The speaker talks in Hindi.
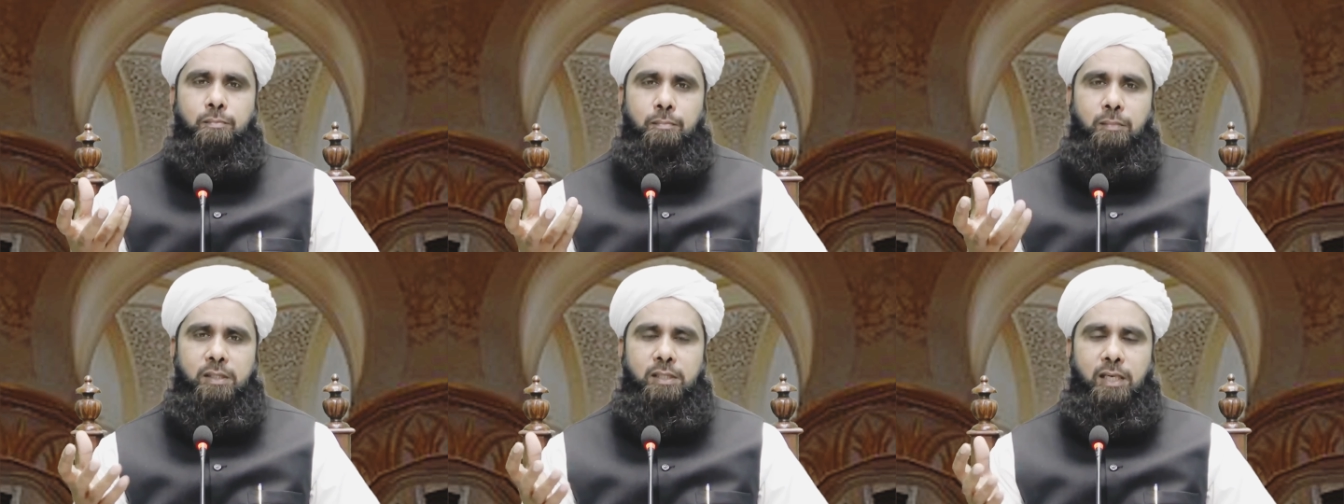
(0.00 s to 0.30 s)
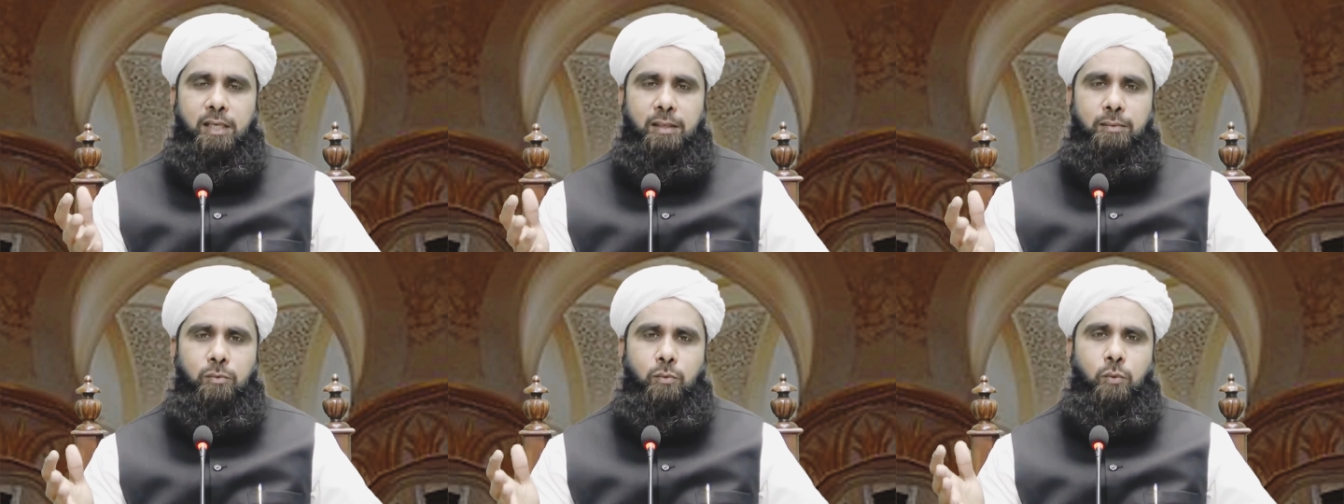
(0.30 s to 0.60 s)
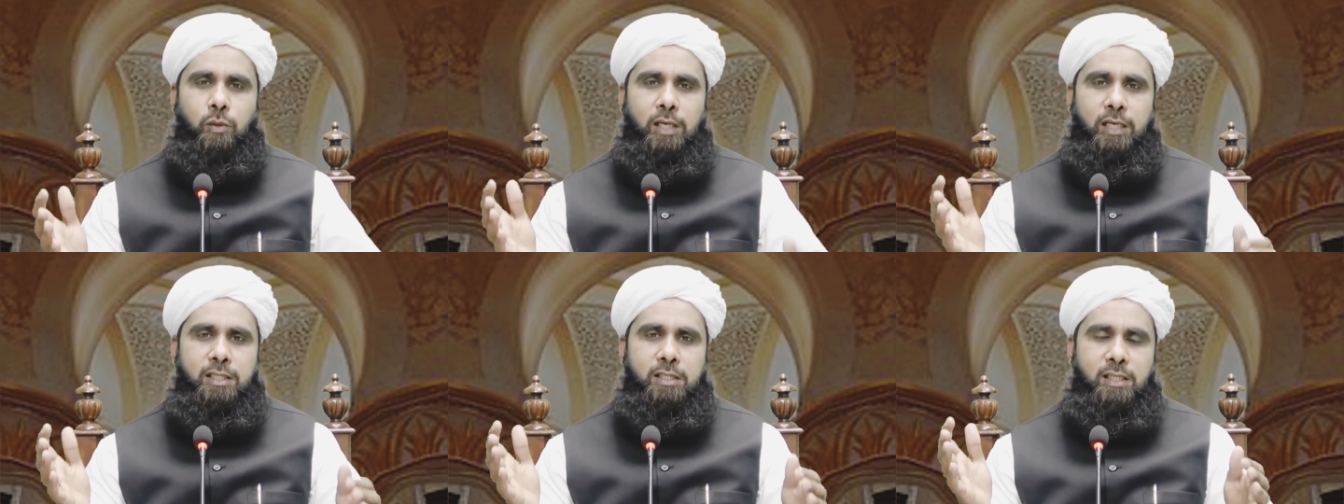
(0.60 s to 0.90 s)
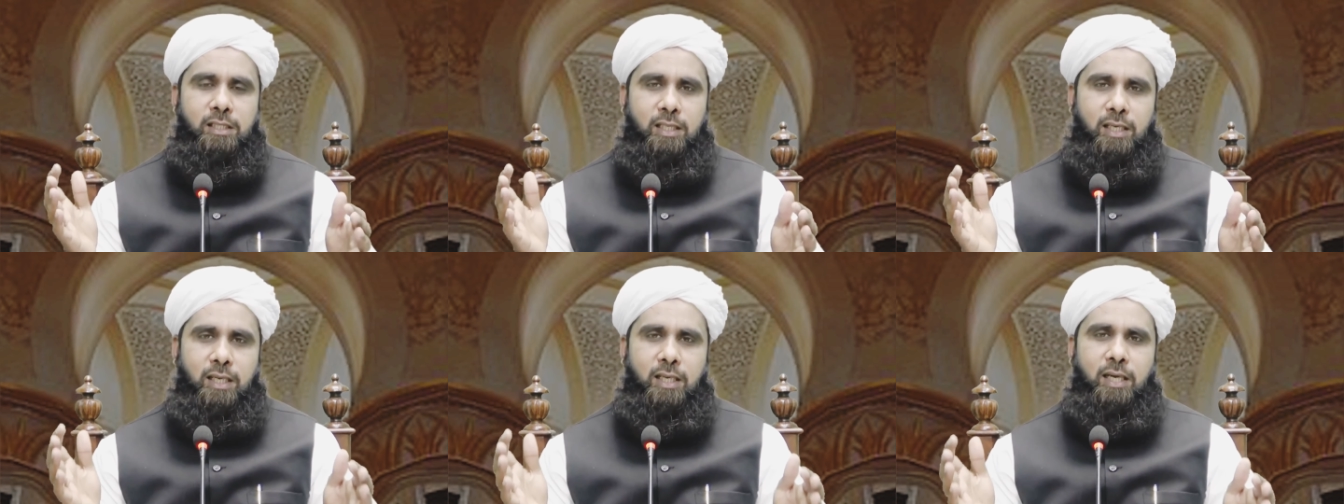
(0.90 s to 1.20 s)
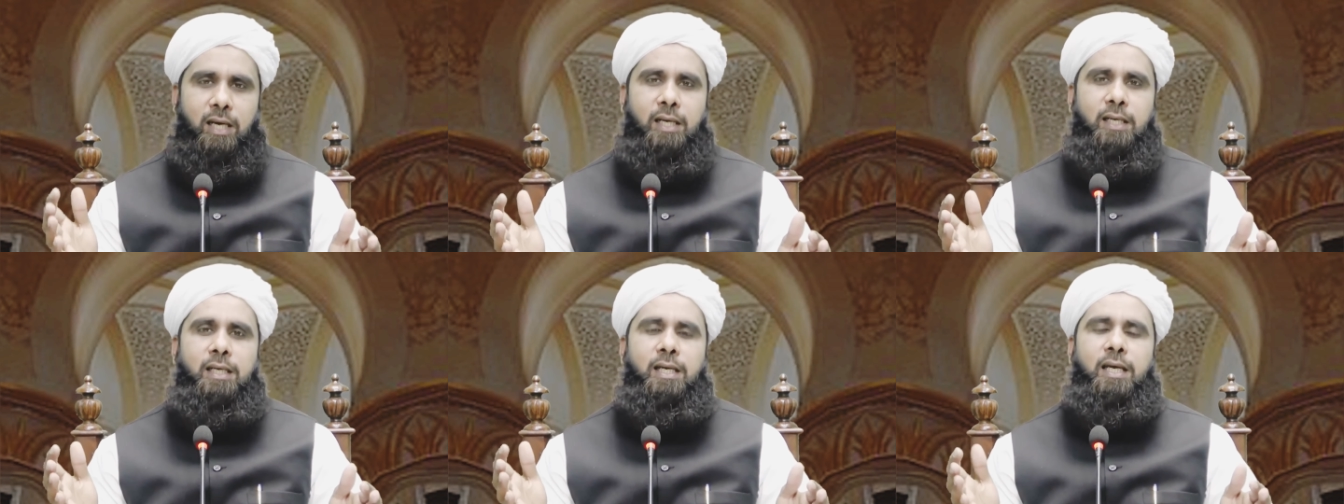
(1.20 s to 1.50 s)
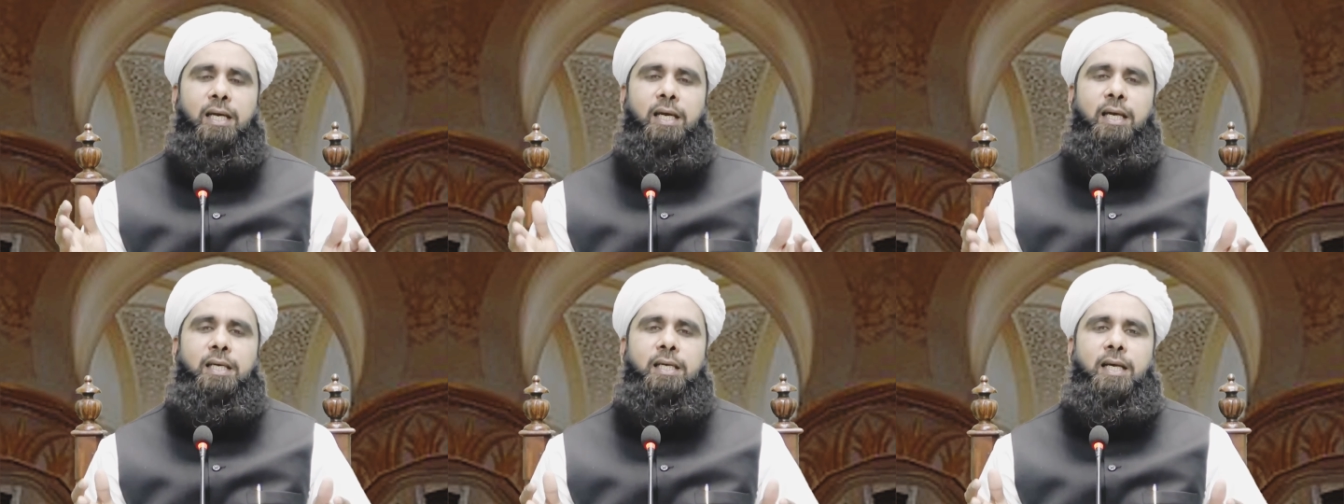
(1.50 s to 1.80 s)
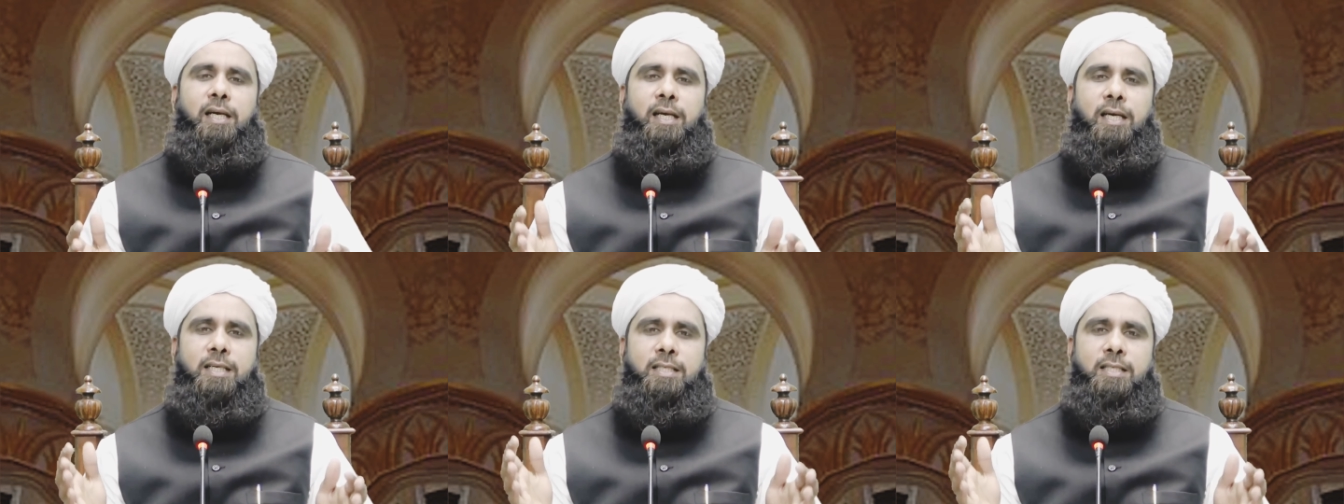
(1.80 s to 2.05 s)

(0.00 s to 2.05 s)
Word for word: मसलन कोई ऐसी तरकारी है या